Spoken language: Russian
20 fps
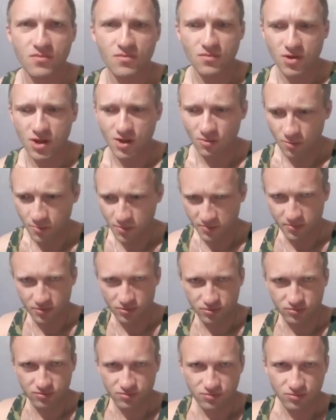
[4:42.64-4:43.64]
Я ему опять
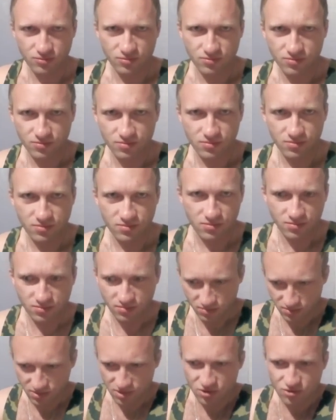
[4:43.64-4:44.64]
пишу, ну,
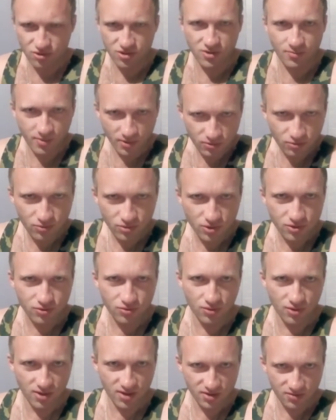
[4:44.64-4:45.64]
ты что, ебанутый
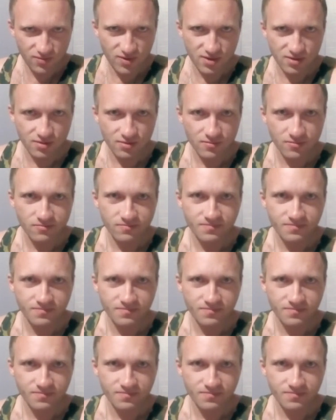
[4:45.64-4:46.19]
что ли? Ответь.